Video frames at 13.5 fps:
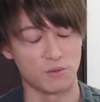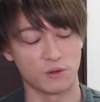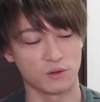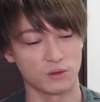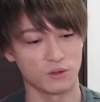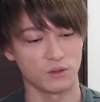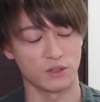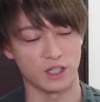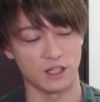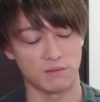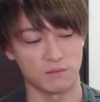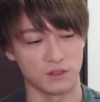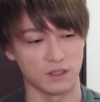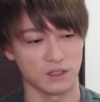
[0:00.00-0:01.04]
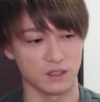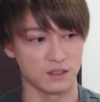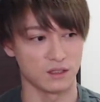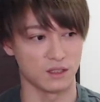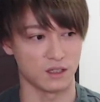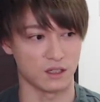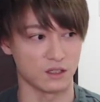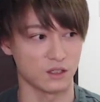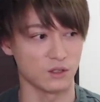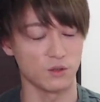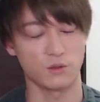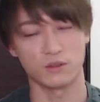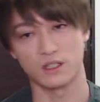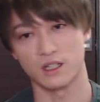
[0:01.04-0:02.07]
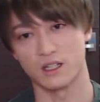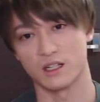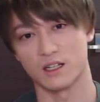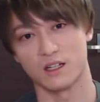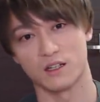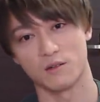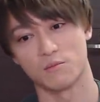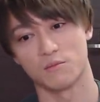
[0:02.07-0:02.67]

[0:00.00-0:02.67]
僕とのギャップがなんか強くて、